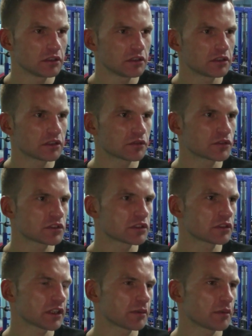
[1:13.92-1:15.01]
i to
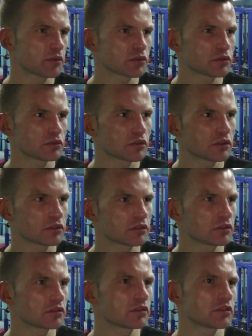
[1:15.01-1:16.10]
wszystko tak po prostu no,
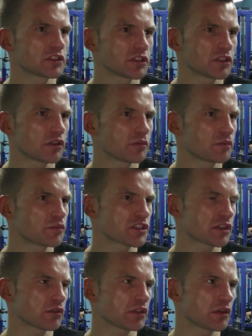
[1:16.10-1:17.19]
e, się tylko
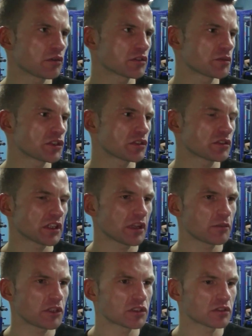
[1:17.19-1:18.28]
przekładało z miesiąca na
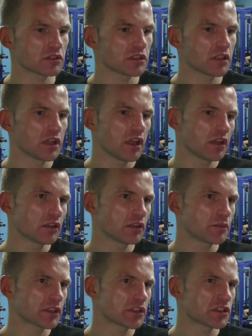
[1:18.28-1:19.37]
miesiąc. No i
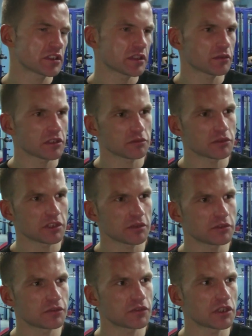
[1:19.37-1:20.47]
praktycznie cały czas musiałem
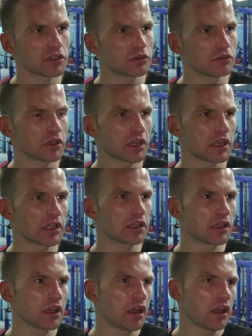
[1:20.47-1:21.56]
być w treningu, no ale
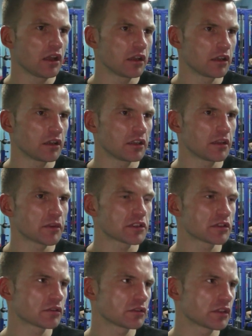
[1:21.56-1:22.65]
E, nie ma
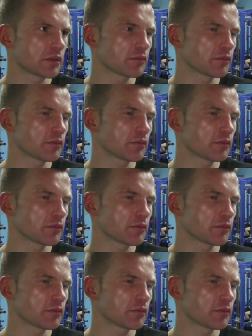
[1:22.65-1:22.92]
co tam